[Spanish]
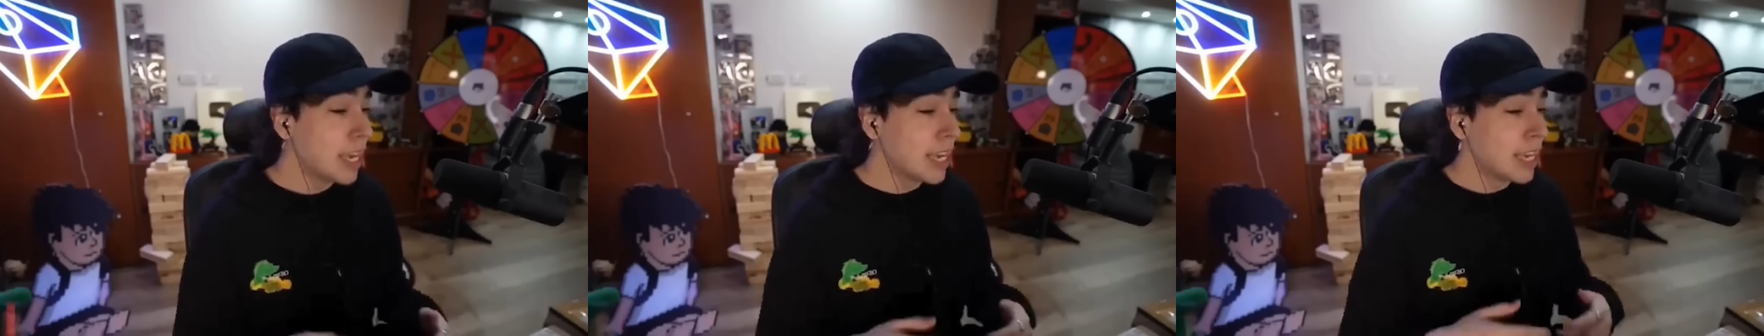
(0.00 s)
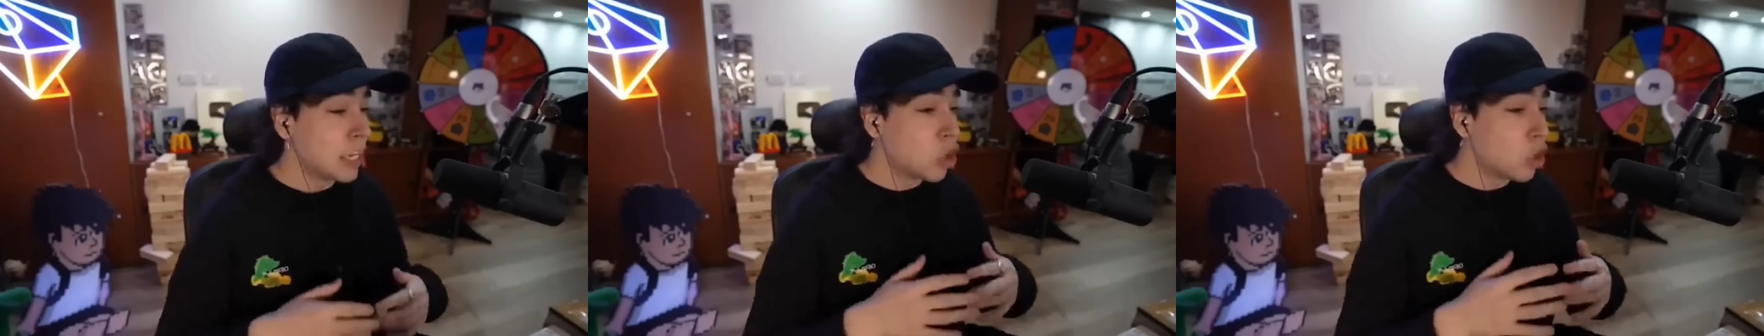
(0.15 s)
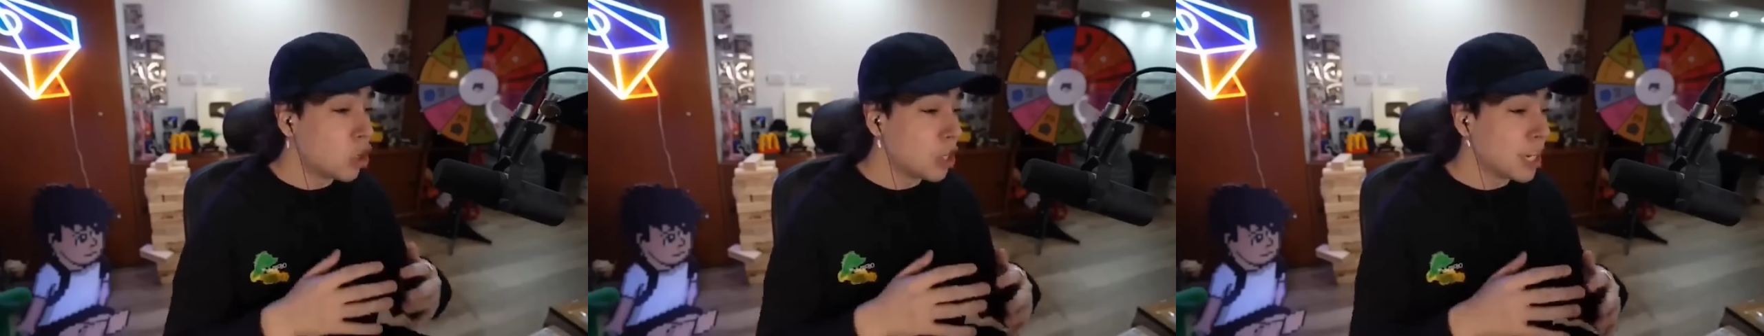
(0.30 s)

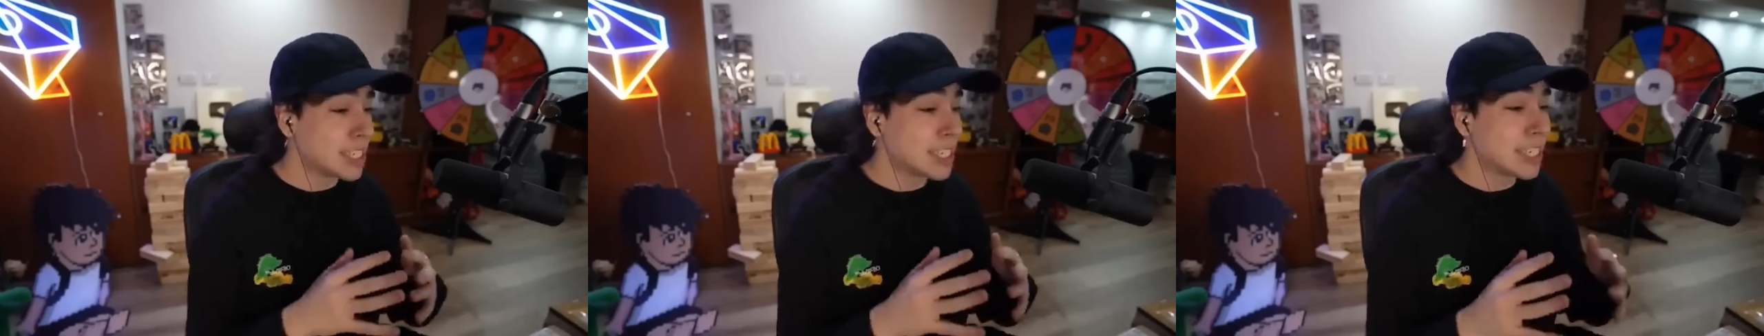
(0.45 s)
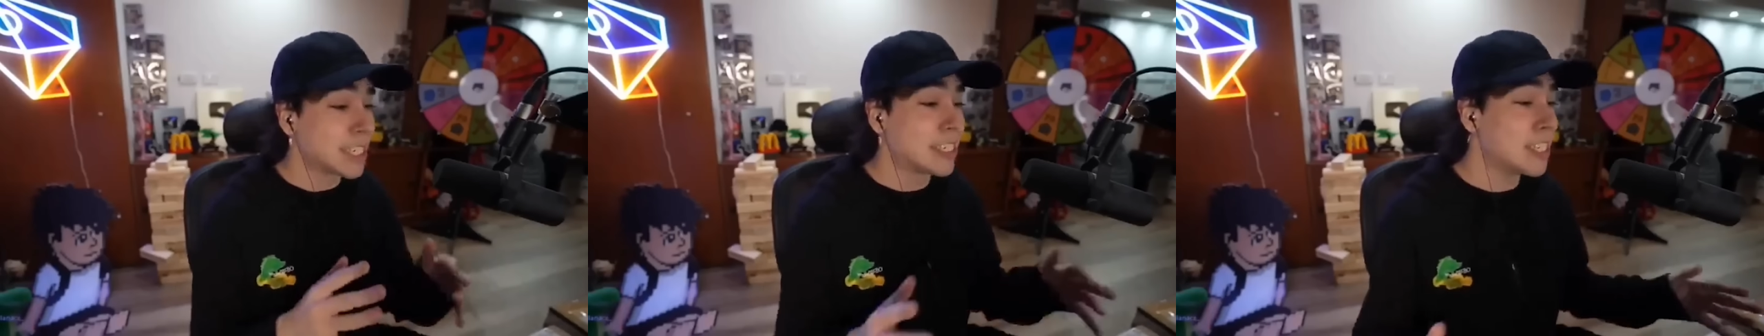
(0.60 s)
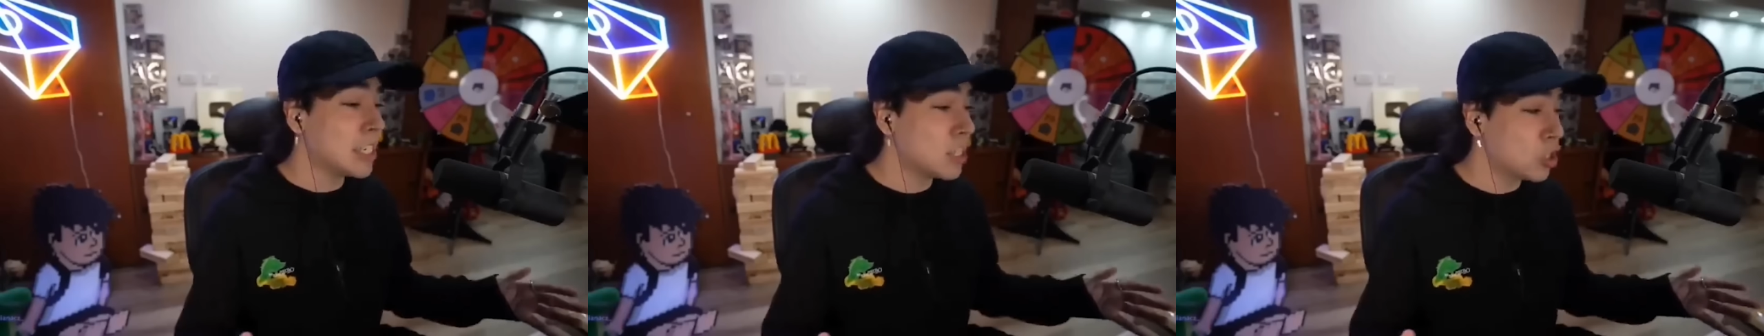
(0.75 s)
y no
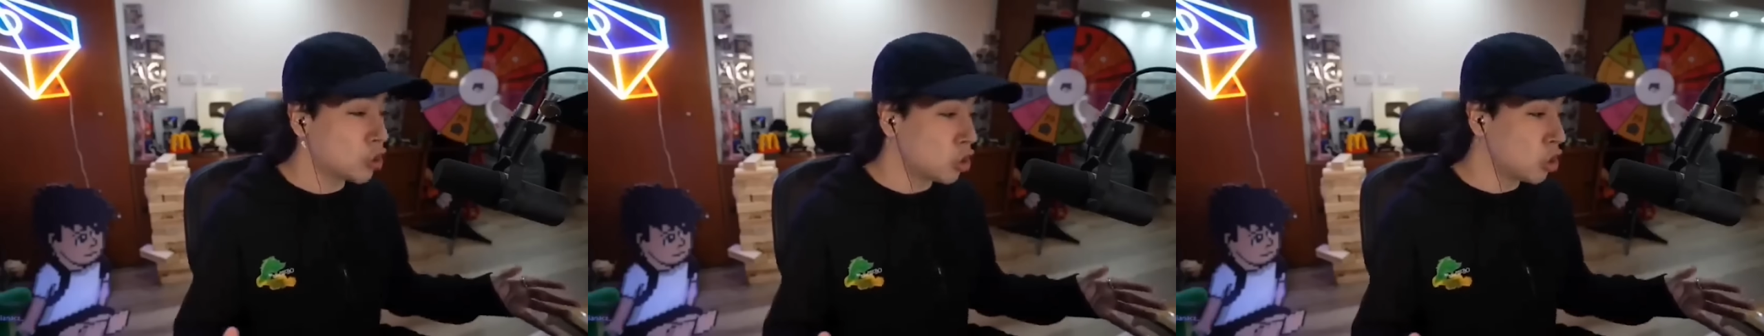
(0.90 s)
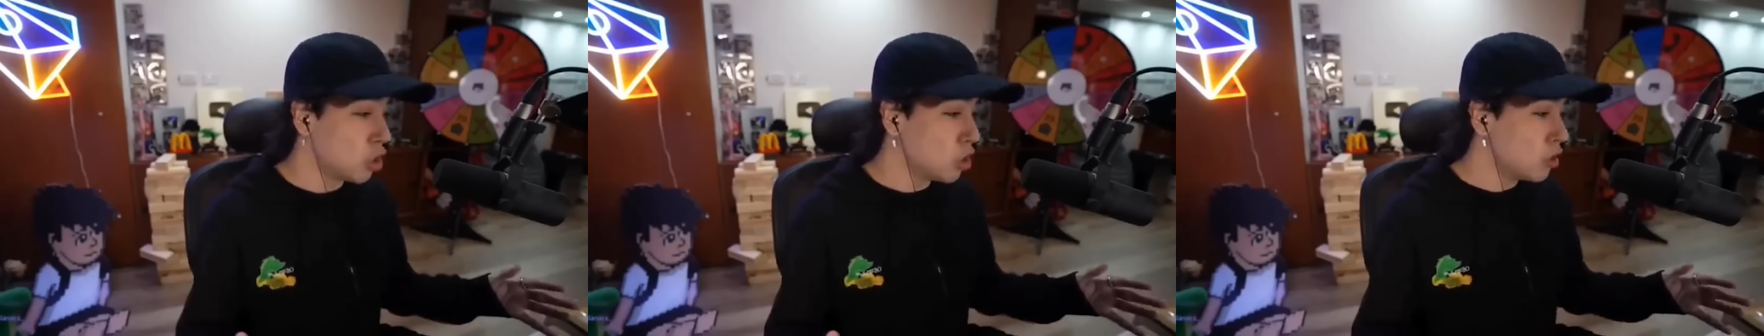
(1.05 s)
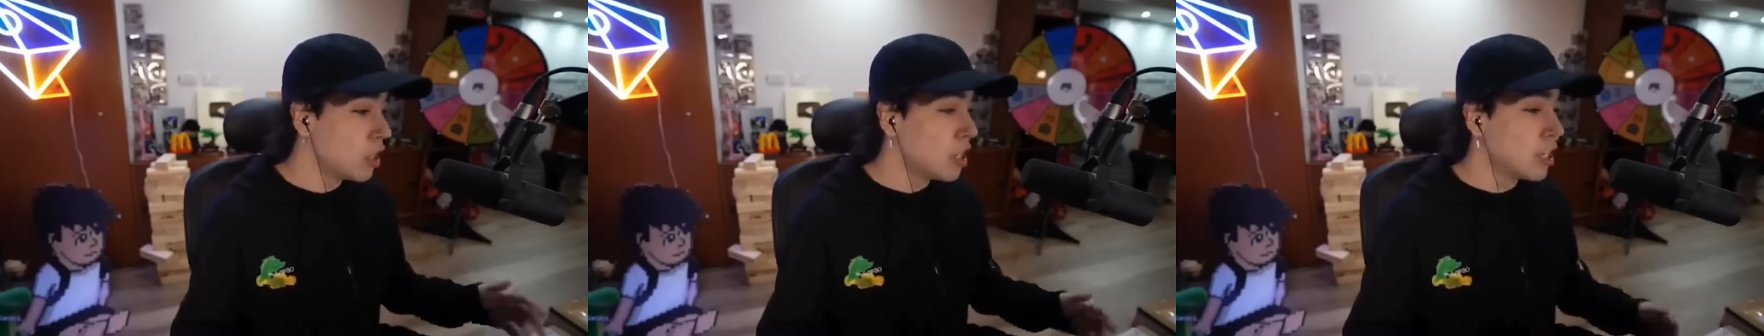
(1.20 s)

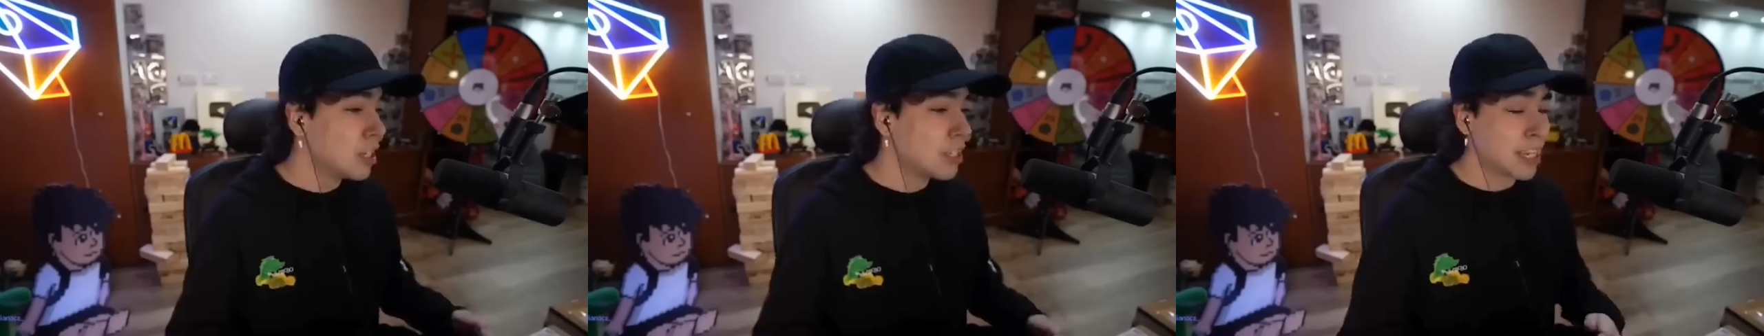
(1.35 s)
necesito